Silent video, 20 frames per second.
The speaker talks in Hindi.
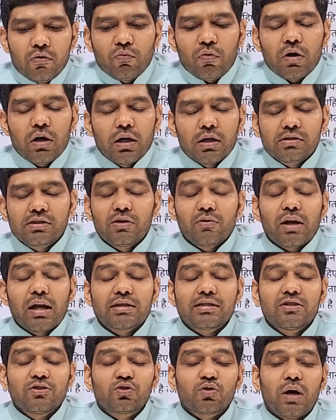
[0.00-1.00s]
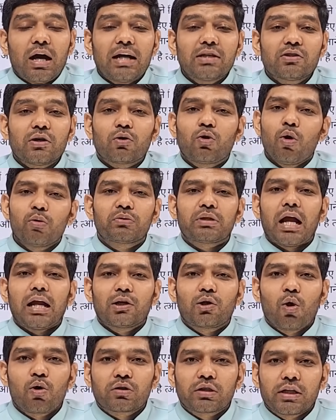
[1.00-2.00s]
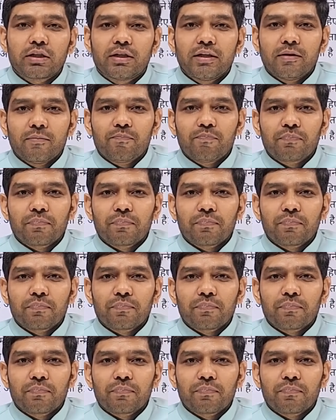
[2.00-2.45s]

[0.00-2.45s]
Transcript: वह शिवराज सिंह चौहान जो है खूब ताल ठोकते थे